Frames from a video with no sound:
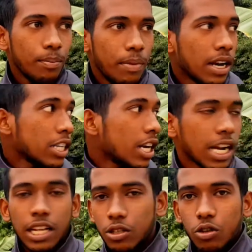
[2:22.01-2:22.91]
বাসার
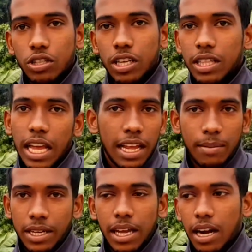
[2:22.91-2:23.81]
কাজ ধরছে তাই
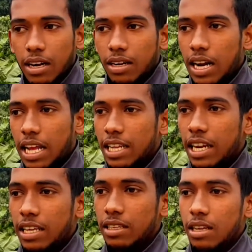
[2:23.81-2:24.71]
আমি আর রাখি
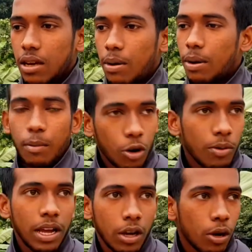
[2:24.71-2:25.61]
নাই আমার বড় ভাই